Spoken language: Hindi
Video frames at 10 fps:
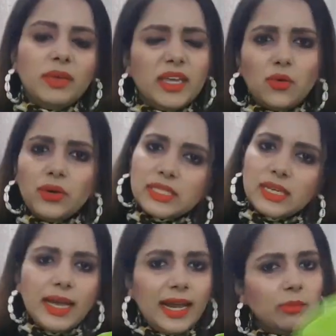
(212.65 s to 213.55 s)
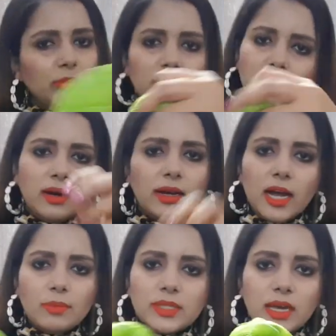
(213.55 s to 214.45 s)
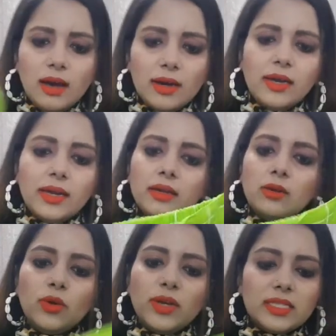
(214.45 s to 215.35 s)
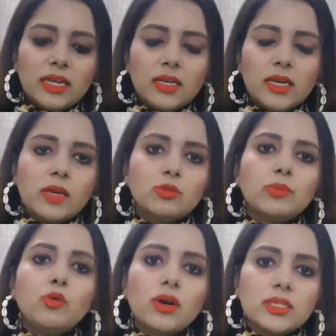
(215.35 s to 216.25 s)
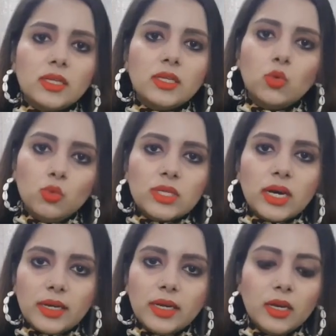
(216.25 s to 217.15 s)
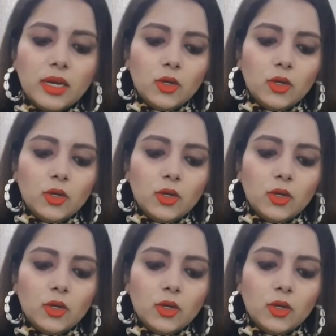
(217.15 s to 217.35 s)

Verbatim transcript: मेरे को इसका एल भी आराम से आ रहा है कोई ऐसा नहीं है कि मुझे बहुत ज़्यादा लूज़ आ रहा है